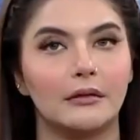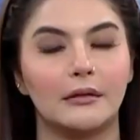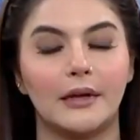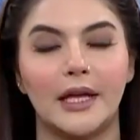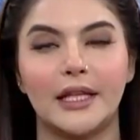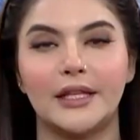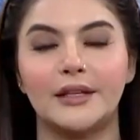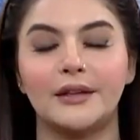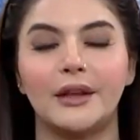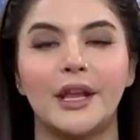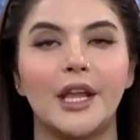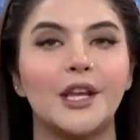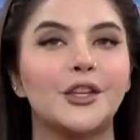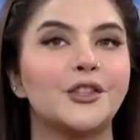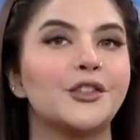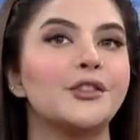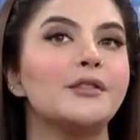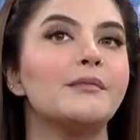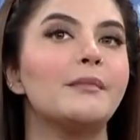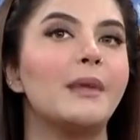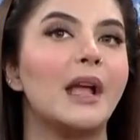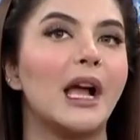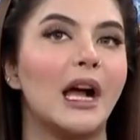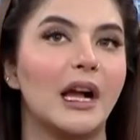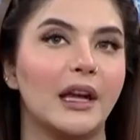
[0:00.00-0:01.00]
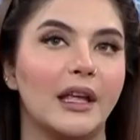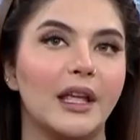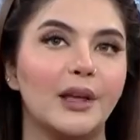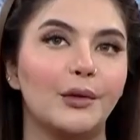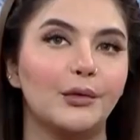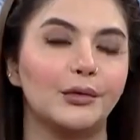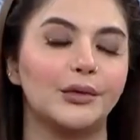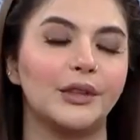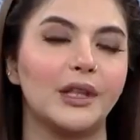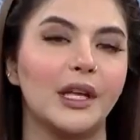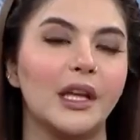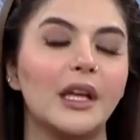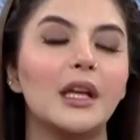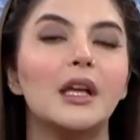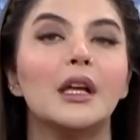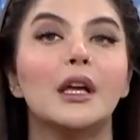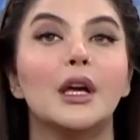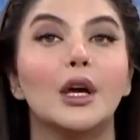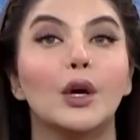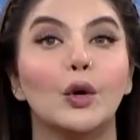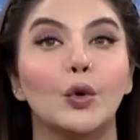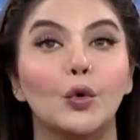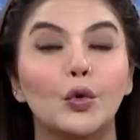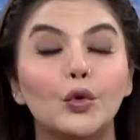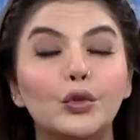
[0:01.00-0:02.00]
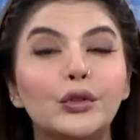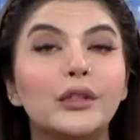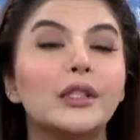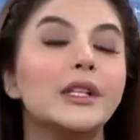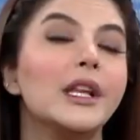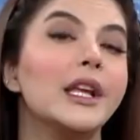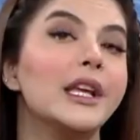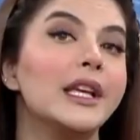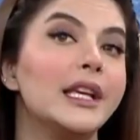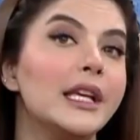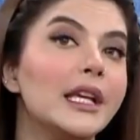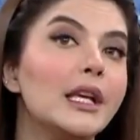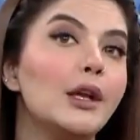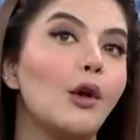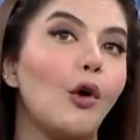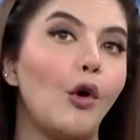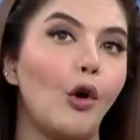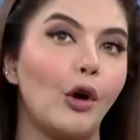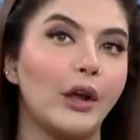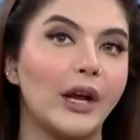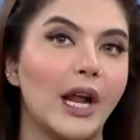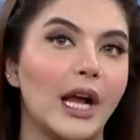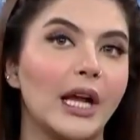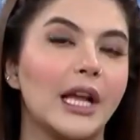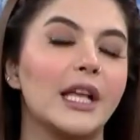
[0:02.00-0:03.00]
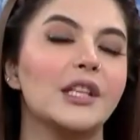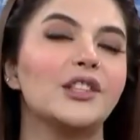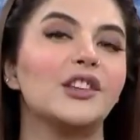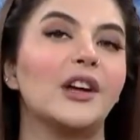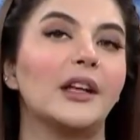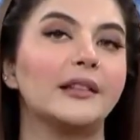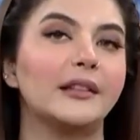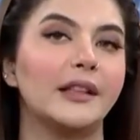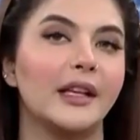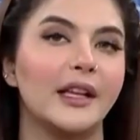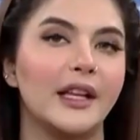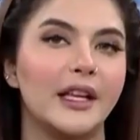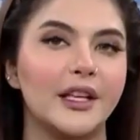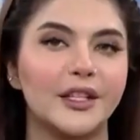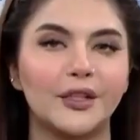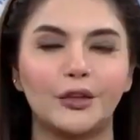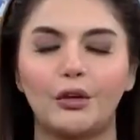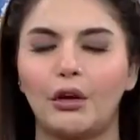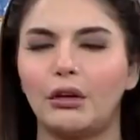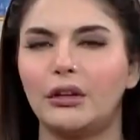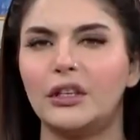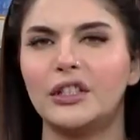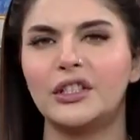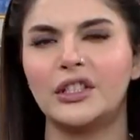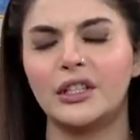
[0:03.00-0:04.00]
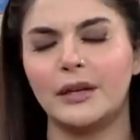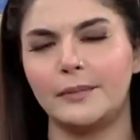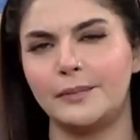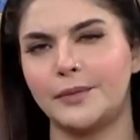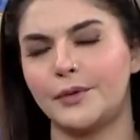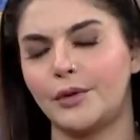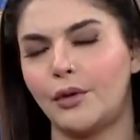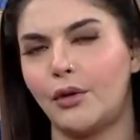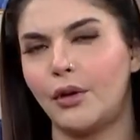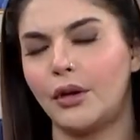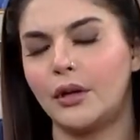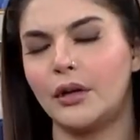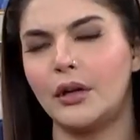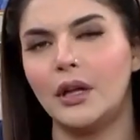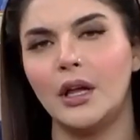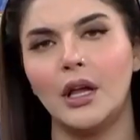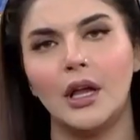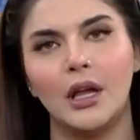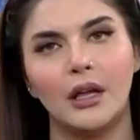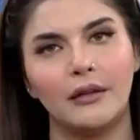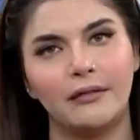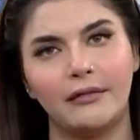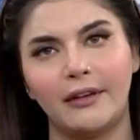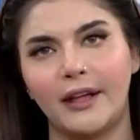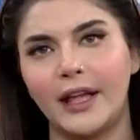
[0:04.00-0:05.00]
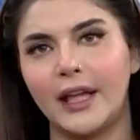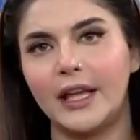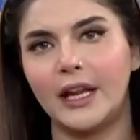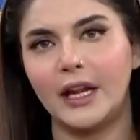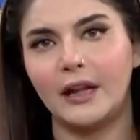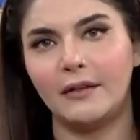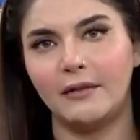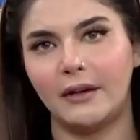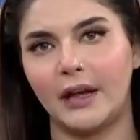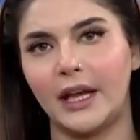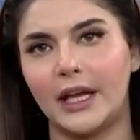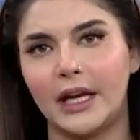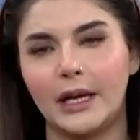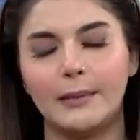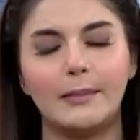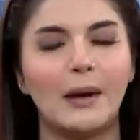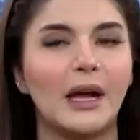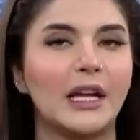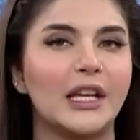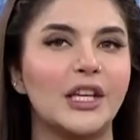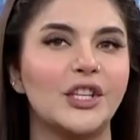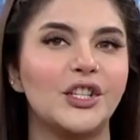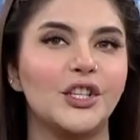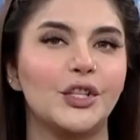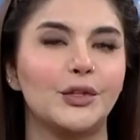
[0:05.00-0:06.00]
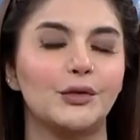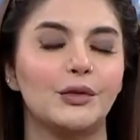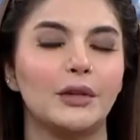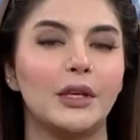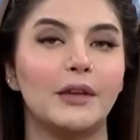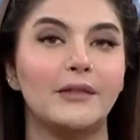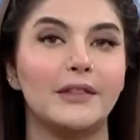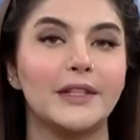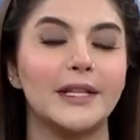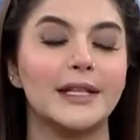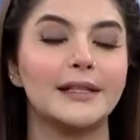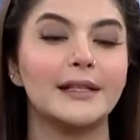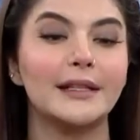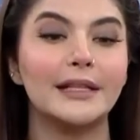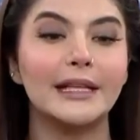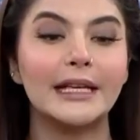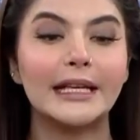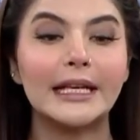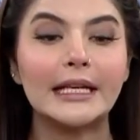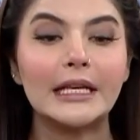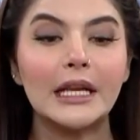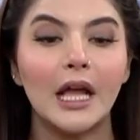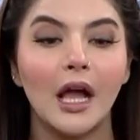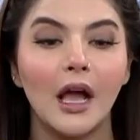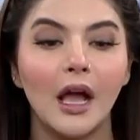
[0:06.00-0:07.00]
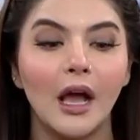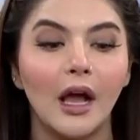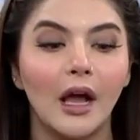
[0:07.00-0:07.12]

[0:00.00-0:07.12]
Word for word: एजुकेशन में आगे होते हैं उतने ही और आगे जाते हैं स्कॉलरशिप्स और वगैरह वगैरह बाकी चीज़ों की वजह से लेकिन